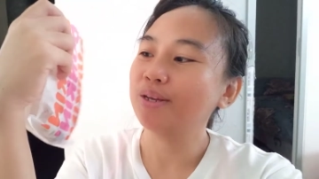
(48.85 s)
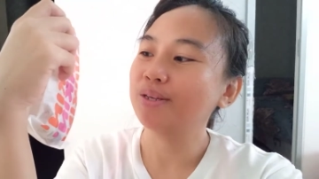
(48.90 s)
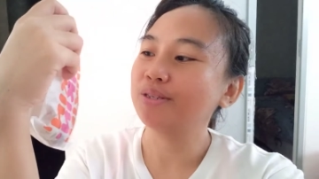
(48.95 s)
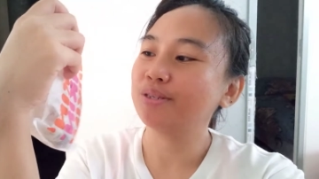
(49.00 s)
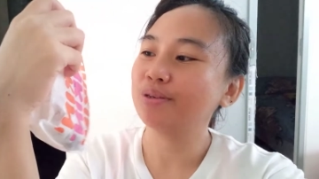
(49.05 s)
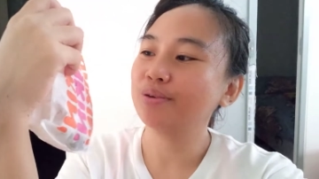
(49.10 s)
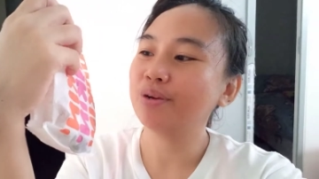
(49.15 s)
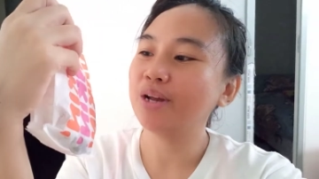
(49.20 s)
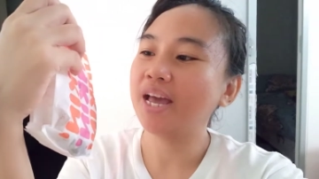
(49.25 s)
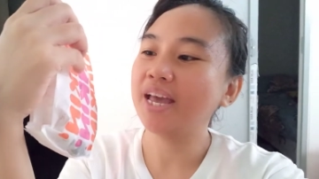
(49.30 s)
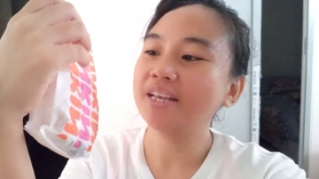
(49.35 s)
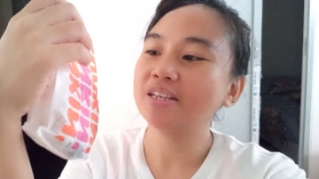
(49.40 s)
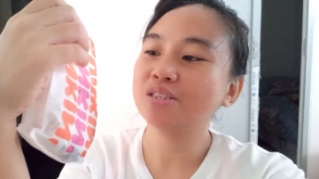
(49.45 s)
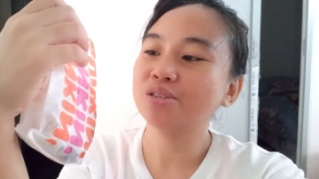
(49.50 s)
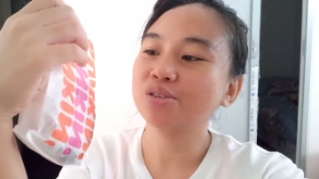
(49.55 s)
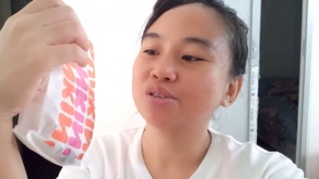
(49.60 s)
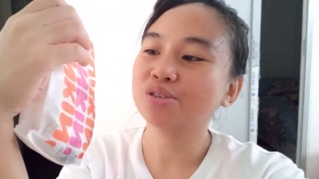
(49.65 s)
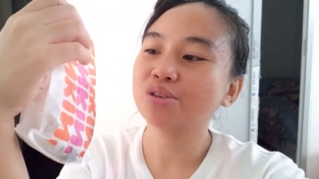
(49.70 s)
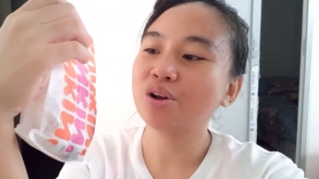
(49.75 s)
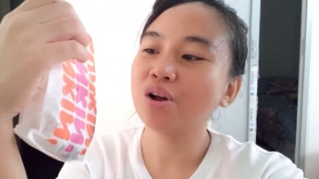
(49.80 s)
So, guys,
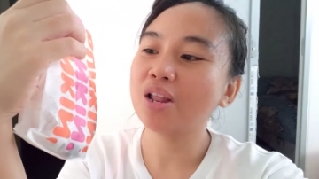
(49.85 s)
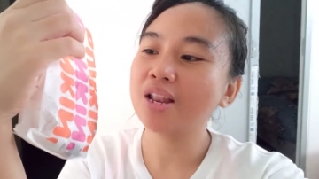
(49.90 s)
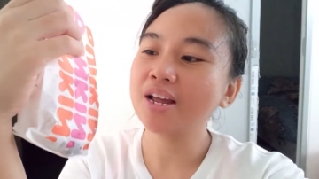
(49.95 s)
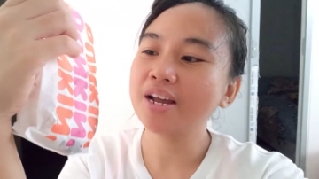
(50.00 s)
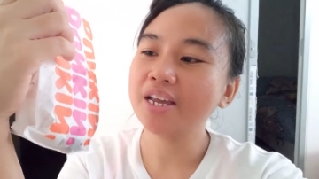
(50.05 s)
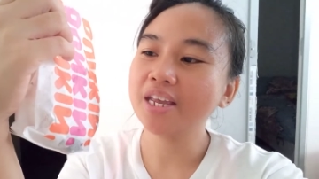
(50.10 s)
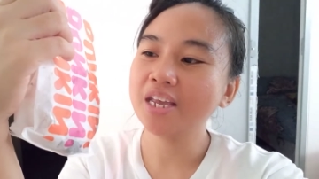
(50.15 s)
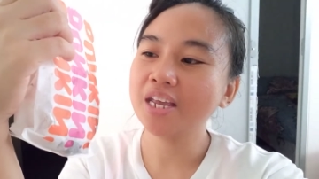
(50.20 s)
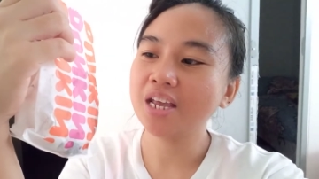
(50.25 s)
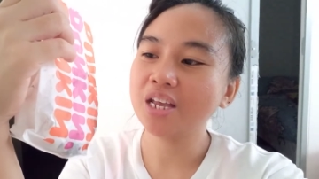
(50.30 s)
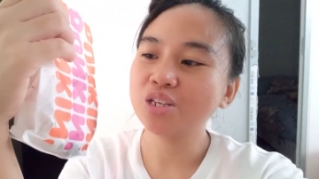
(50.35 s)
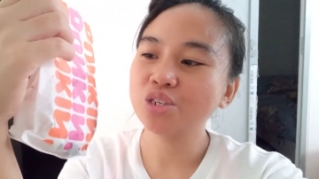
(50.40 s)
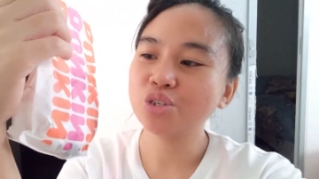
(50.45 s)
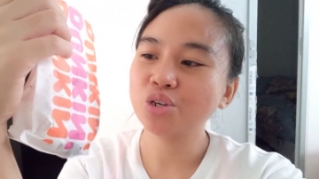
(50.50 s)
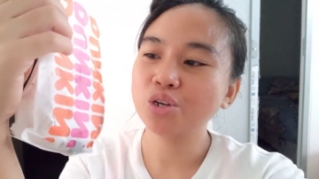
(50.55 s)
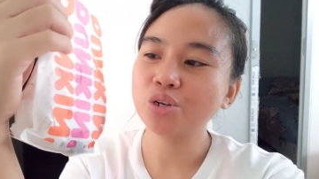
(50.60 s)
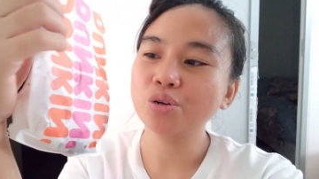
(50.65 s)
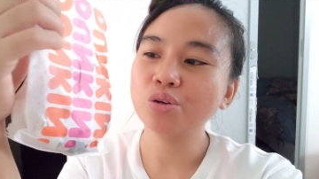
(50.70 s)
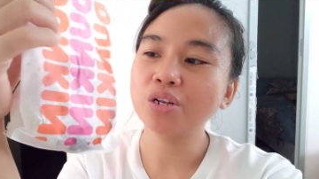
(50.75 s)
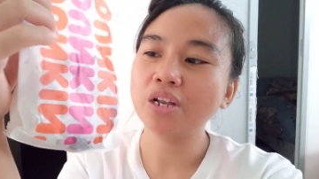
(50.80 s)
gusto ko lang
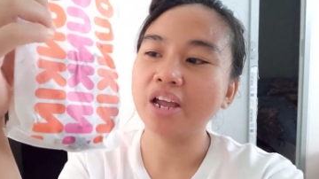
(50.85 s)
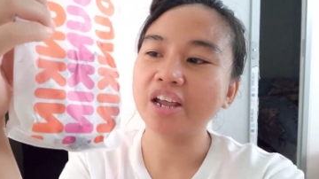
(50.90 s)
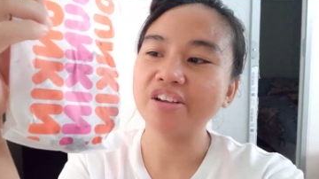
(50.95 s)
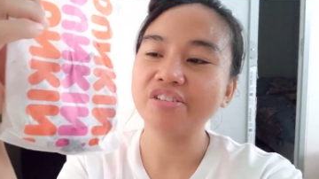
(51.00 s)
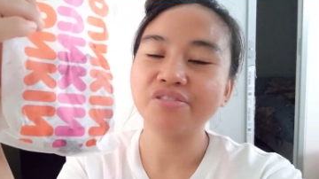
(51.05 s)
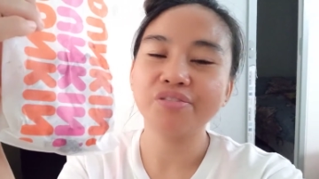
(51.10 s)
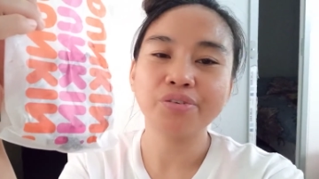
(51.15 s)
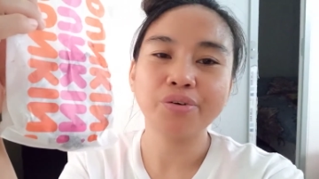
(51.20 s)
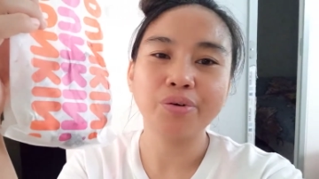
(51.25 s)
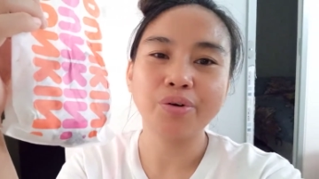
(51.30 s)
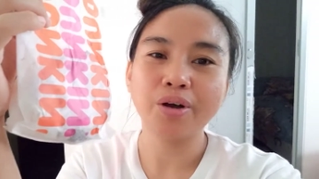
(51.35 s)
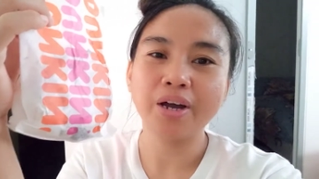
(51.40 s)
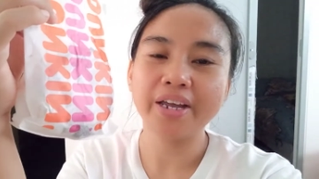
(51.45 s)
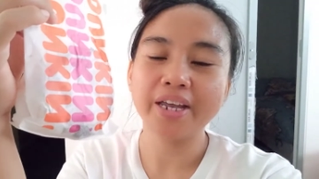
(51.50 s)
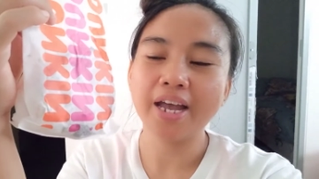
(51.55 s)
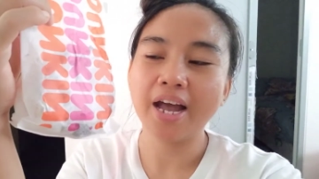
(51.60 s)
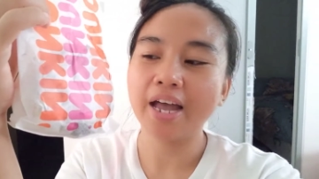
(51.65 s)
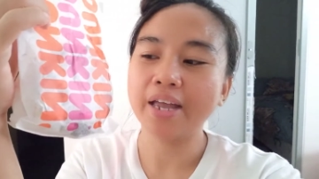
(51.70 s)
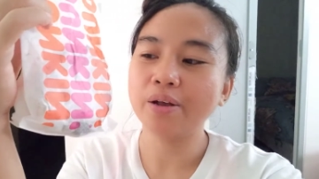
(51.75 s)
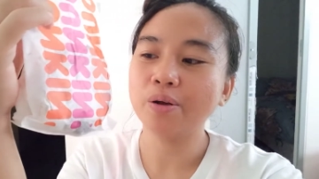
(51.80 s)
i-enjoy yung life ko.
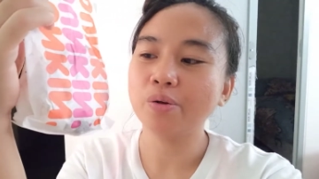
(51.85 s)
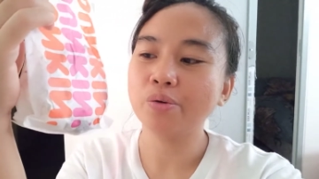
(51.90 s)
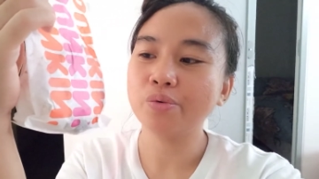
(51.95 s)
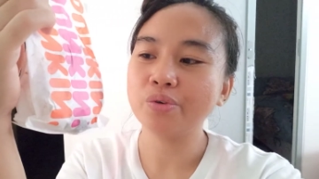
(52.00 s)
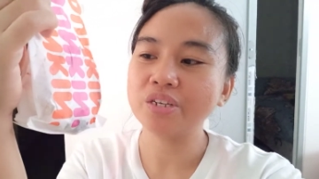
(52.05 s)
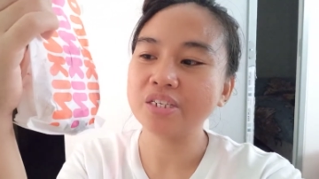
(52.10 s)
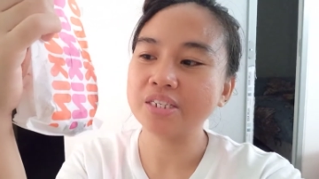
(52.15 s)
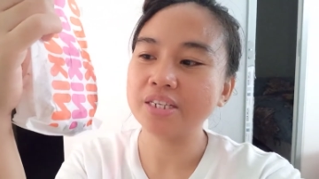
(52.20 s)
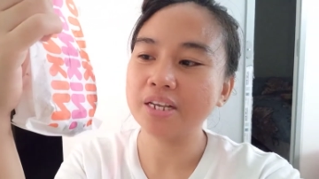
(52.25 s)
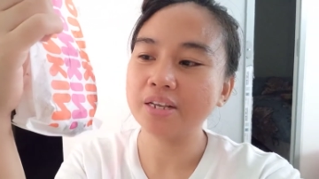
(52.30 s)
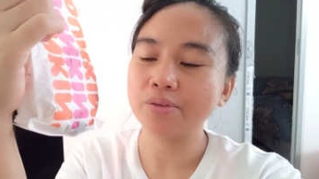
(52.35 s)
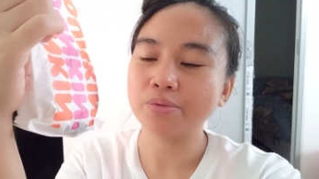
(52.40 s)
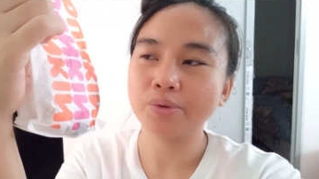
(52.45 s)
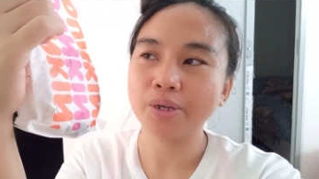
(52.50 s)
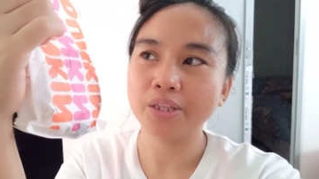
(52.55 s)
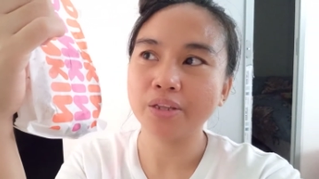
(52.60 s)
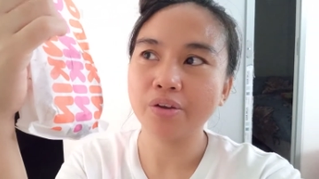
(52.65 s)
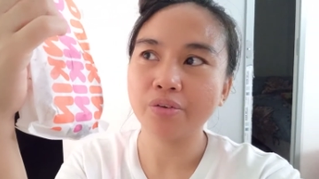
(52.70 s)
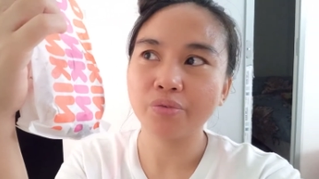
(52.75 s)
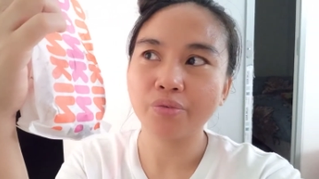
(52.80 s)
Kaya I always eat
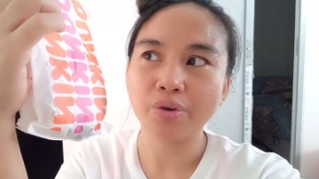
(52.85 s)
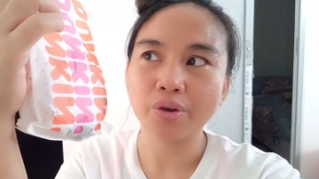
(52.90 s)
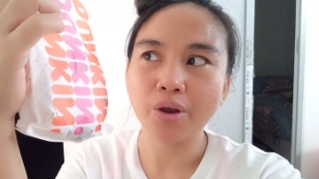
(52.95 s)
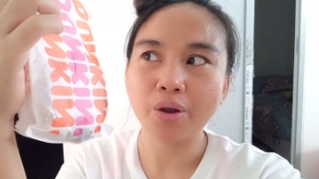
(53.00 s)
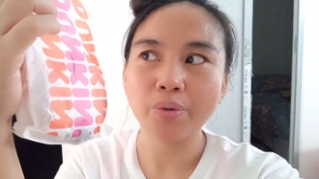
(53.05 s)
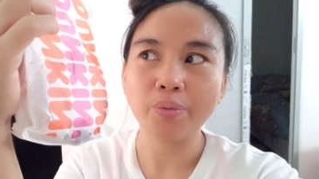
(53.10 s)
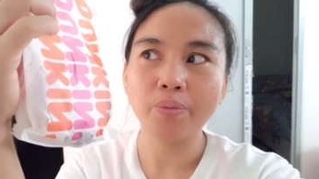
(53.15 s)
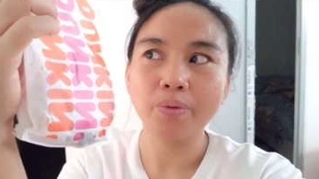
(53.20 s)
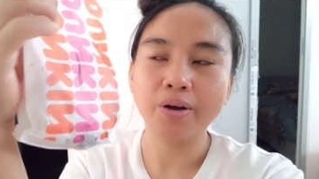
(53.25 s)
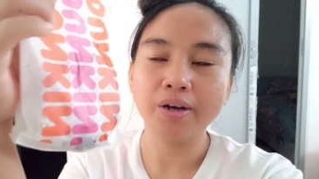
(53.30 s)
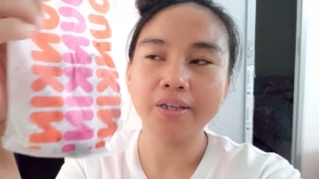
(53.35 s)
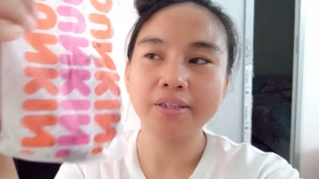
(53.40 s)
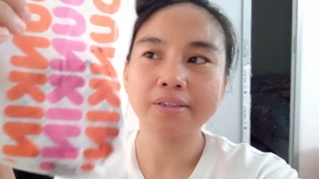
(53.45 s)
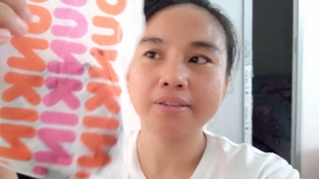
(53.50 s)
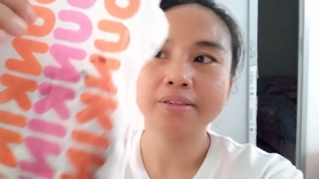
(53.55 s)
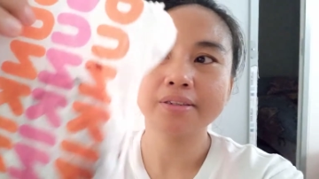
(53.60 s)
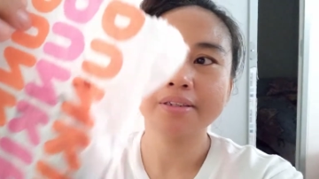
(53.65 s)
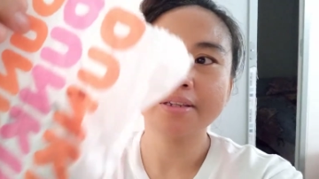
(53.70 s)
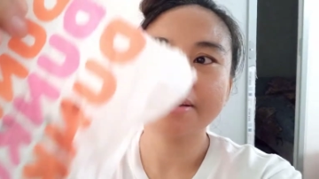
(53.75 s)
whatever I want.